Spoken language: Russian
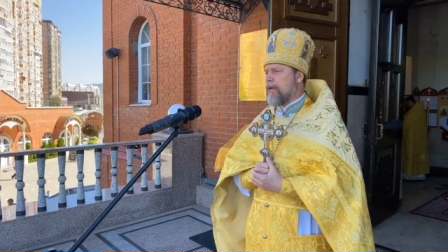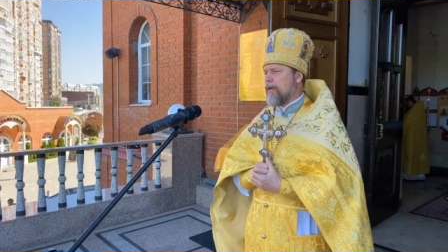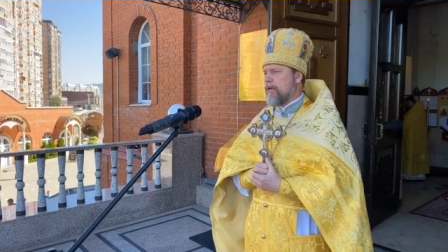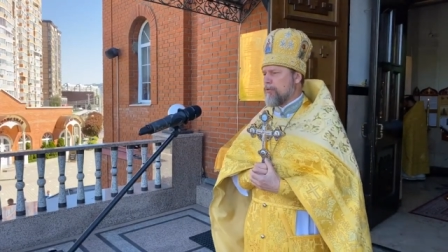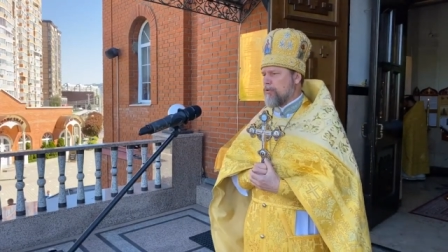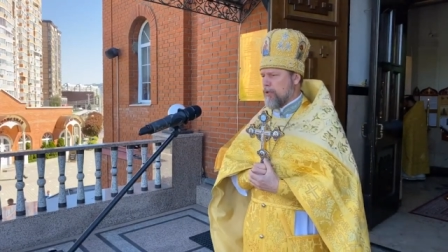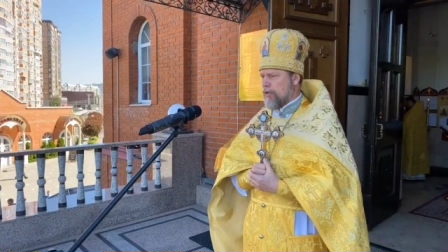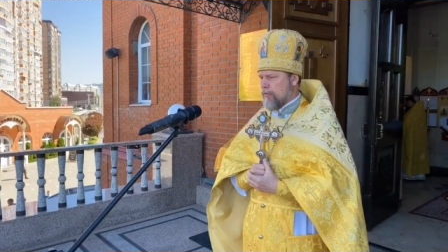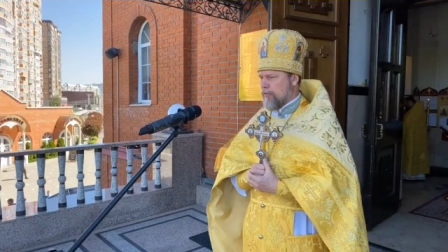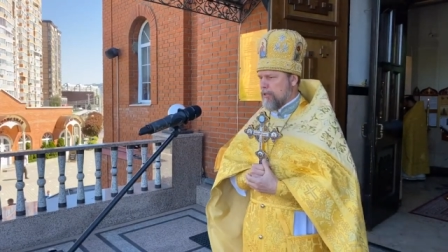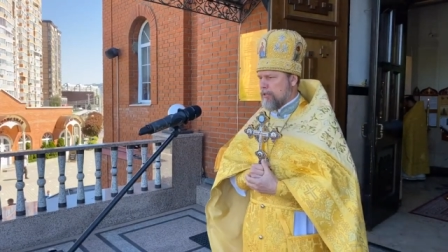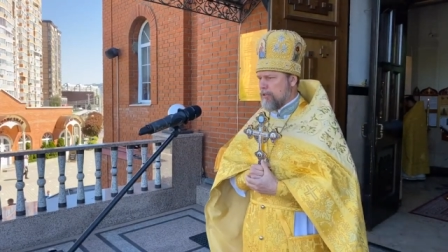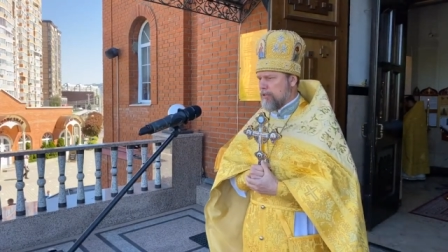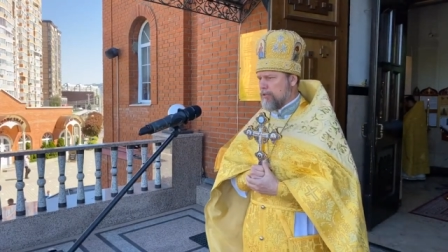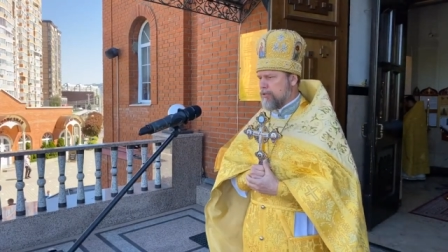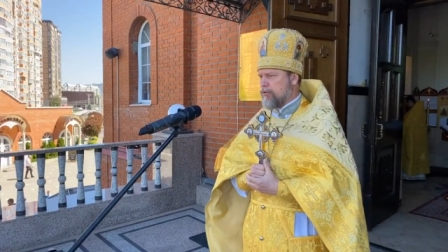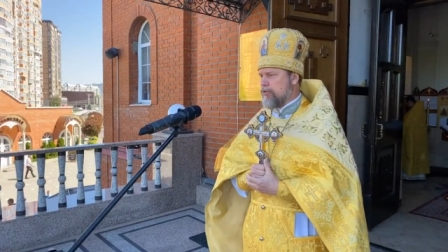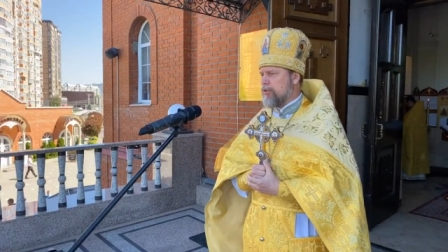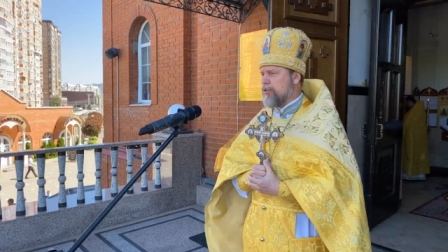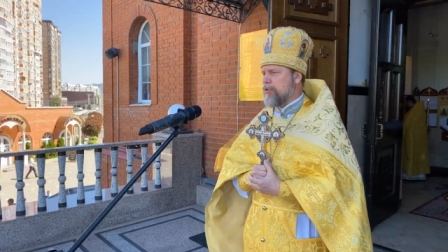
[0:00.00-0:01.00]
который
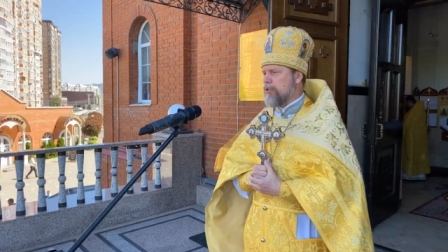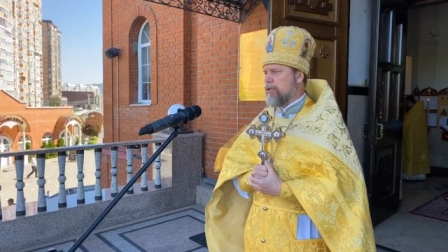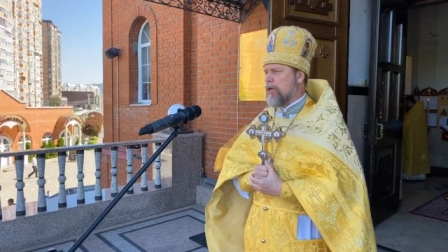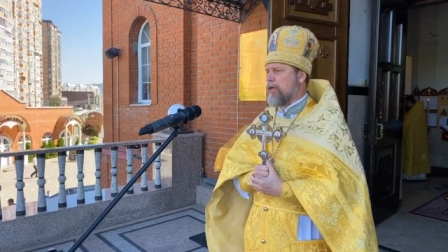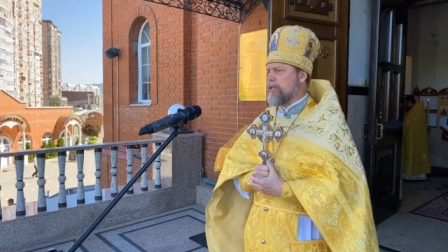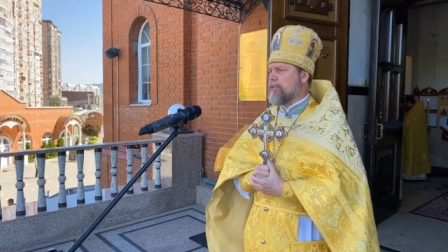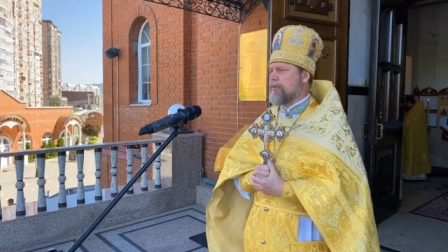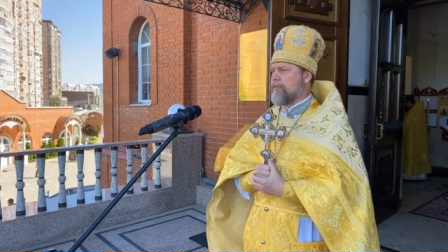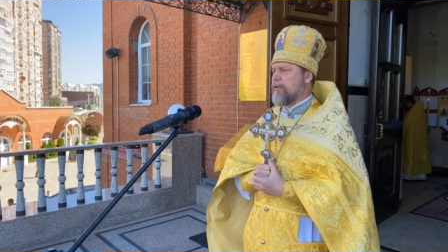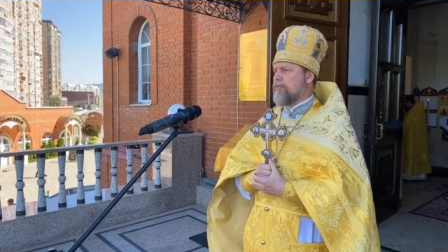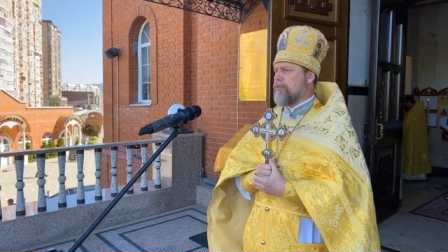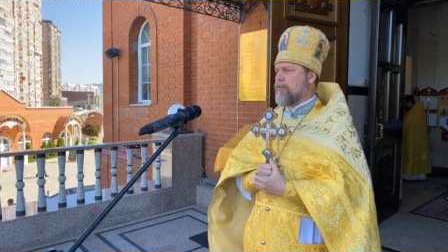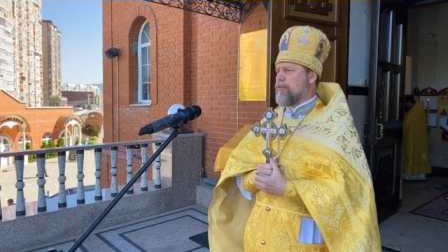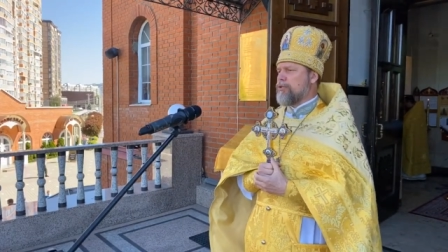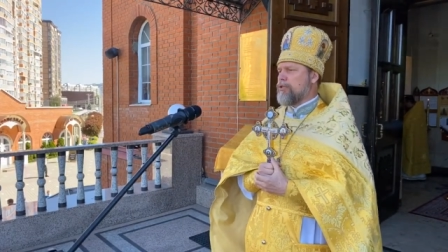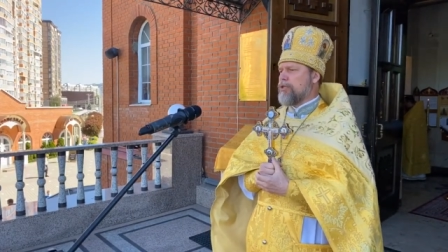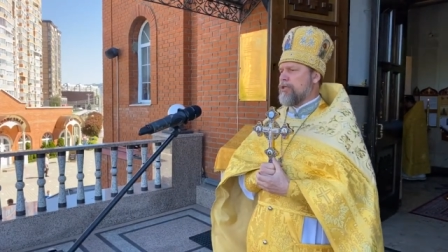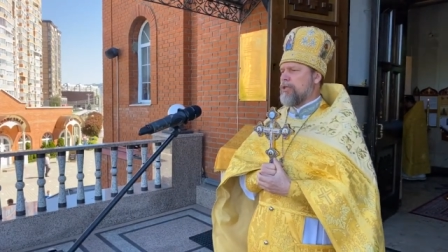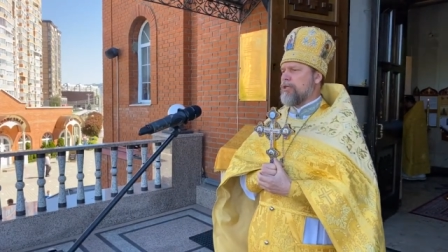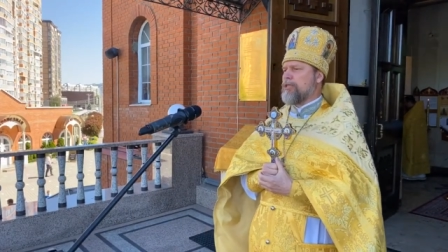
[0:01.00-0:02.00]
видел чудеса своего
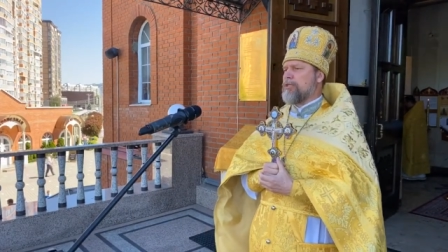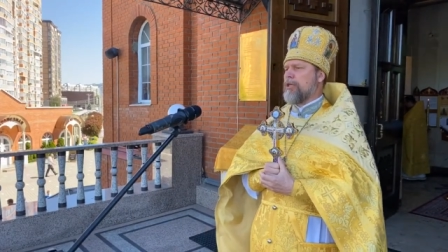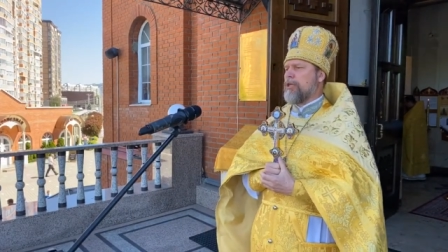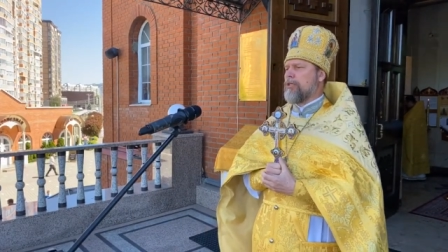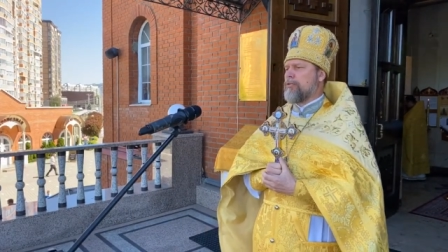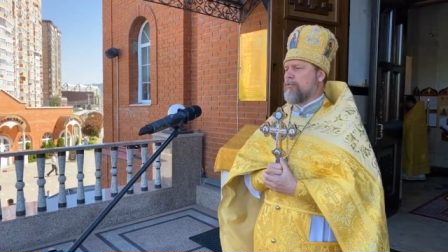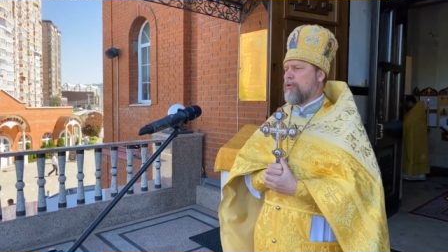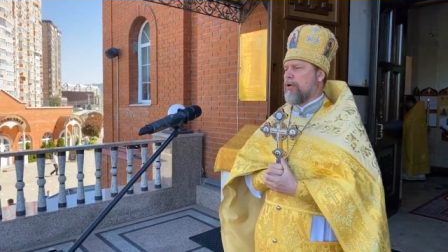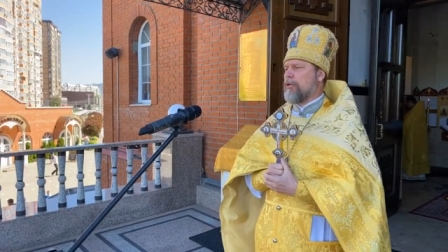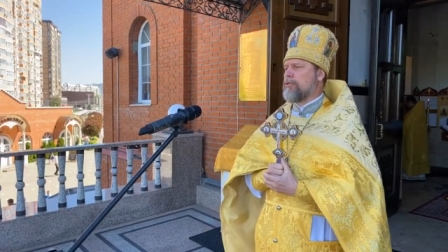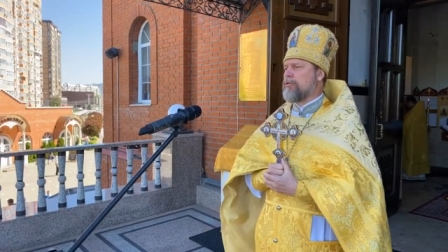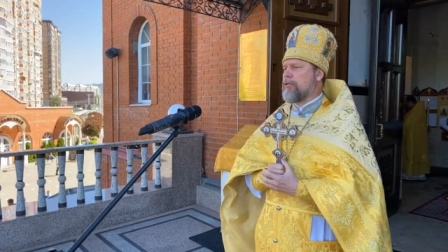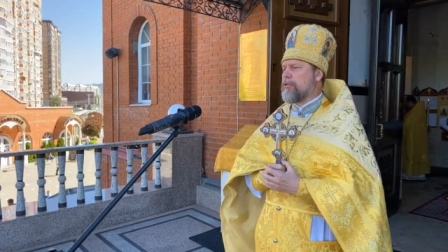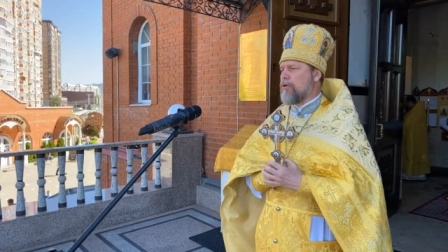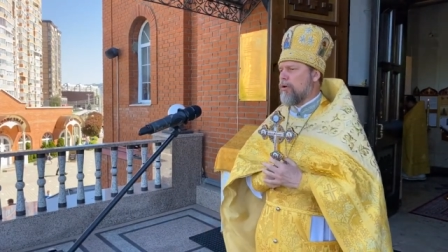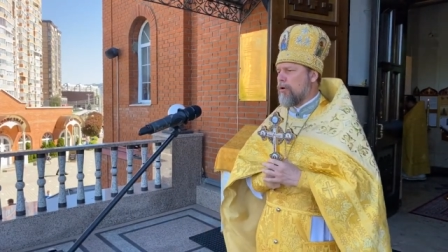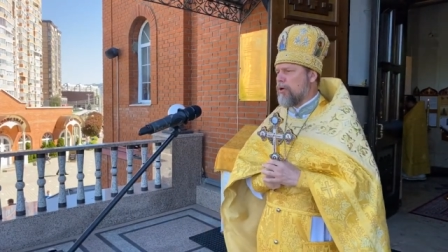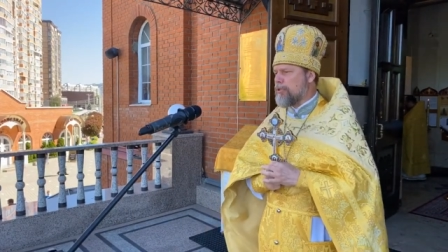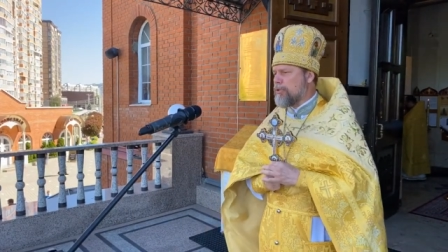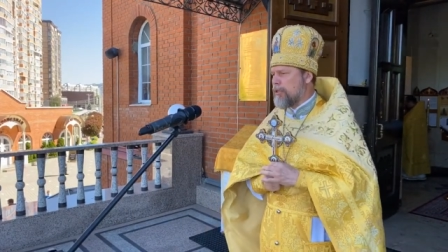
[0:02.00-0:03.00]
учителя, но
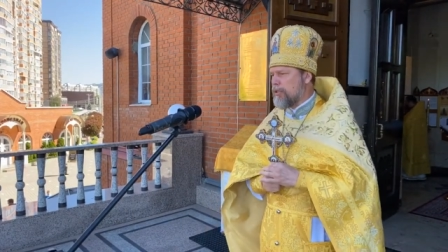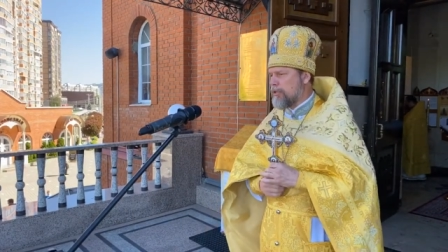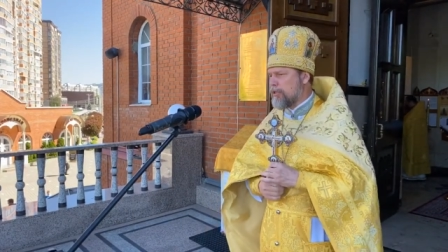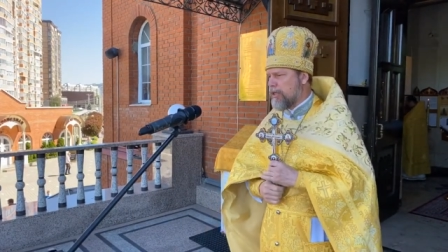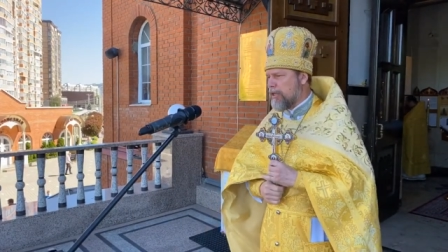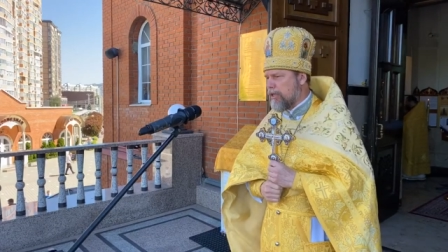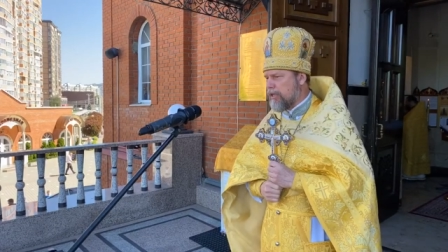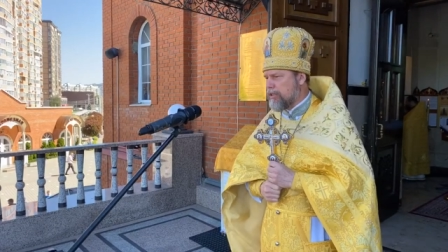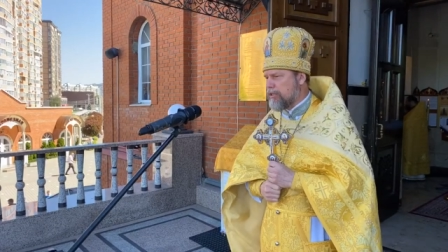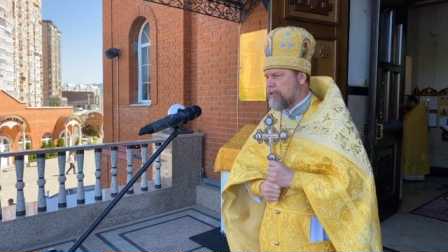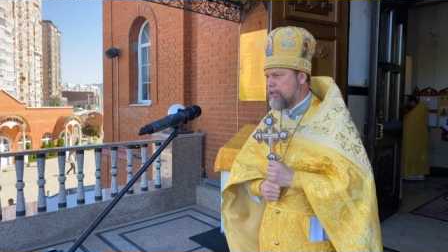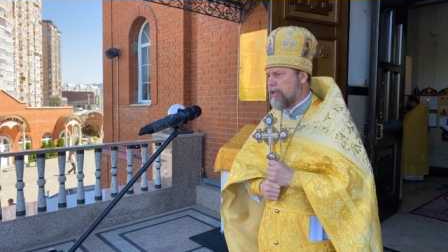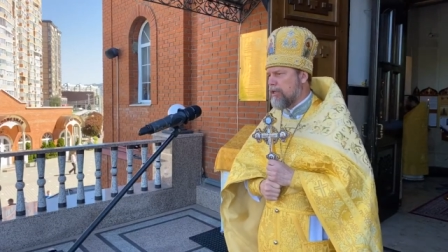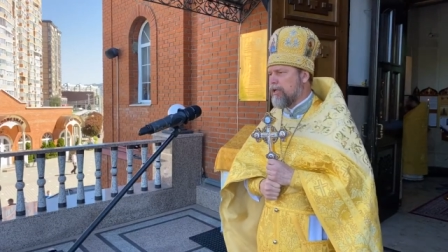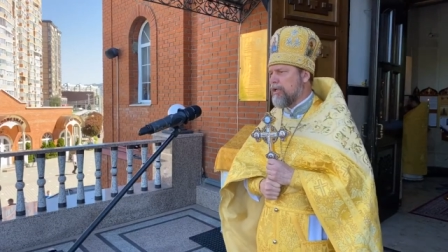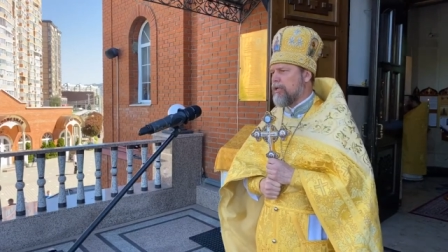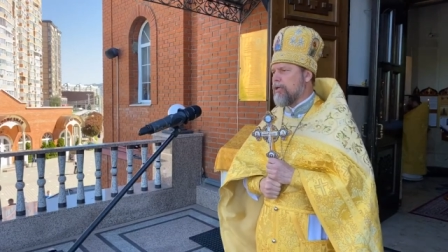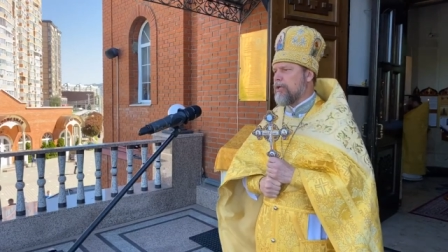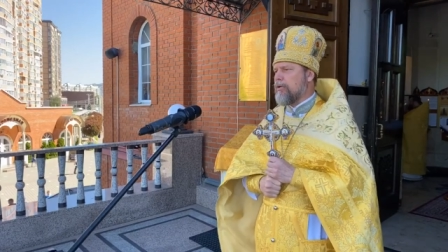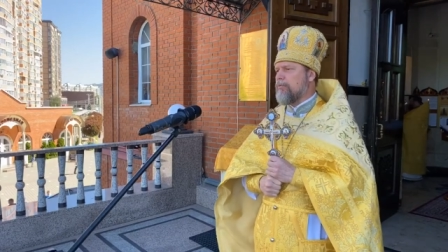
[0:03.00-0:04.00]
отрекся
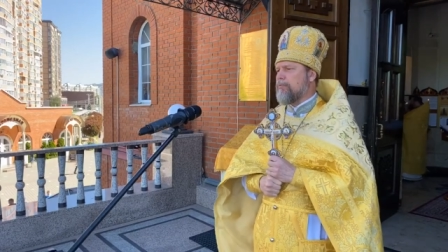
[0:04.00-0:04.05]
трижды,